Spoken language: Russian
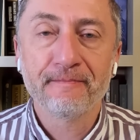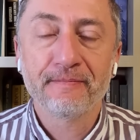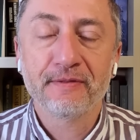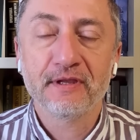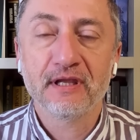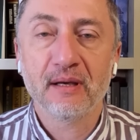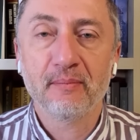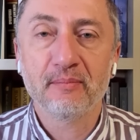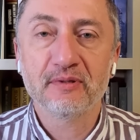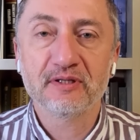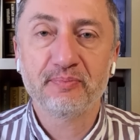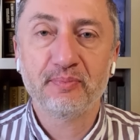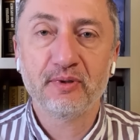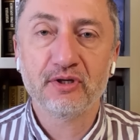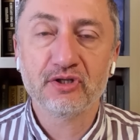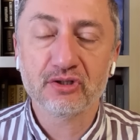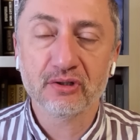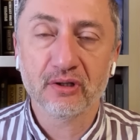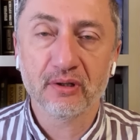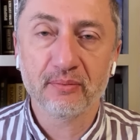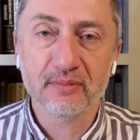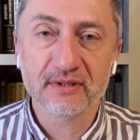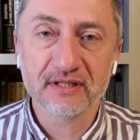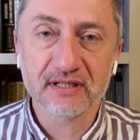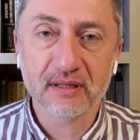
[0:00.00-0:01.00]
не
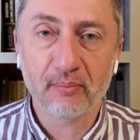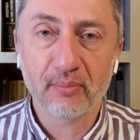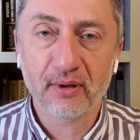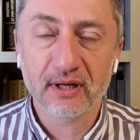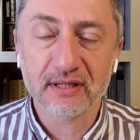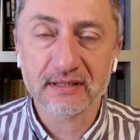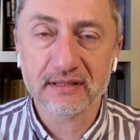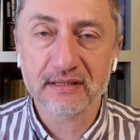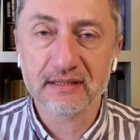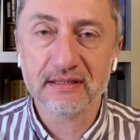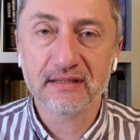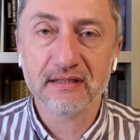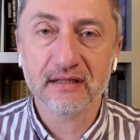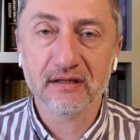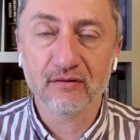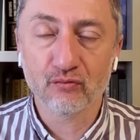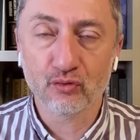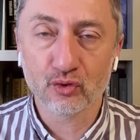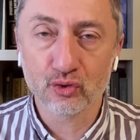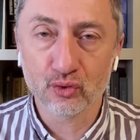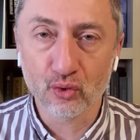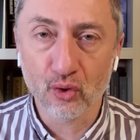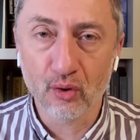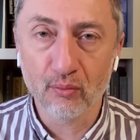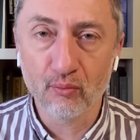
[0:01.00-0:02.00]
обеспечило безопасности
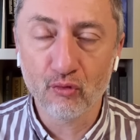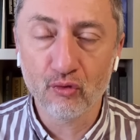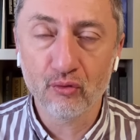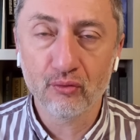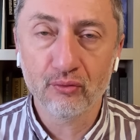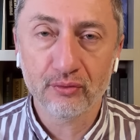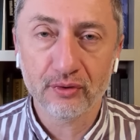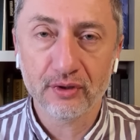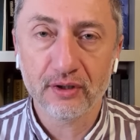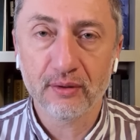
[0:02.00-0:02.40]
его дому,